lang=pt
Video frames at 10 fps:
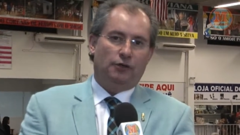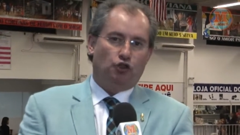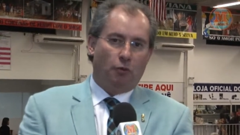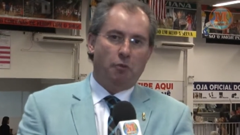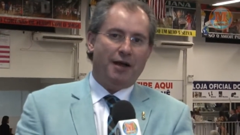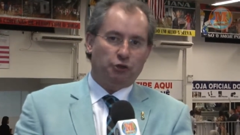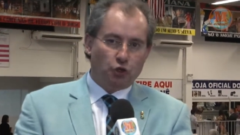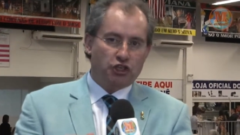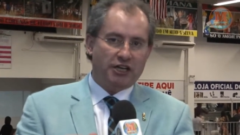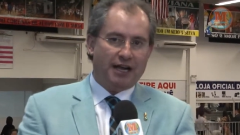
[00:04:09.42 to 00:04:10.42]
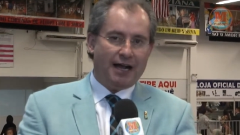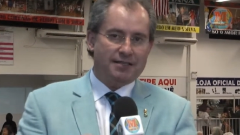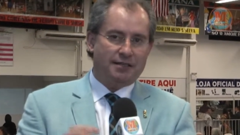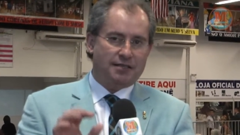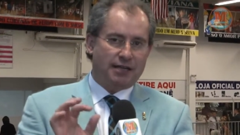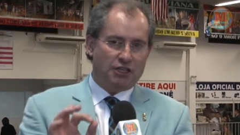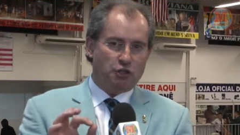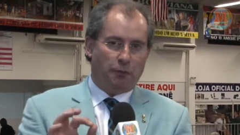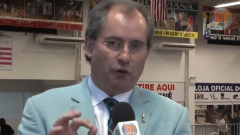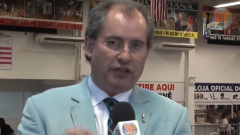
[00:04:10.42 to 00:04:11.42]
tomo uma ducha em casa,
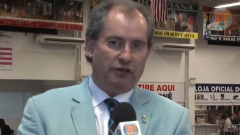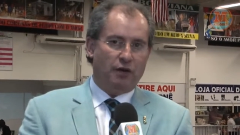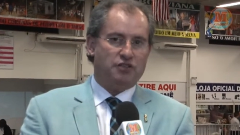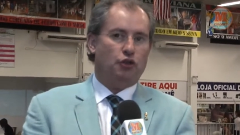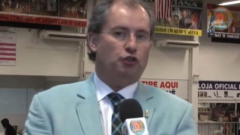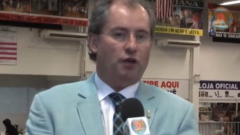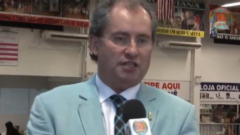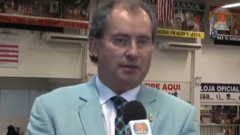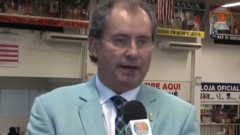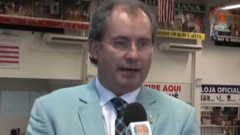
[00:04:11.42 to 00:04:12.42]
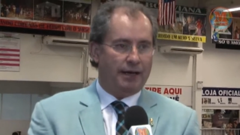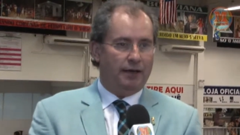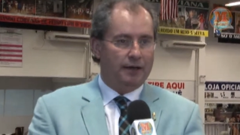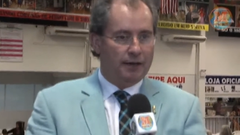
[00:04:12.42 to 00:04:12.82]
descanso um pouquinho às 8 horas da manhã,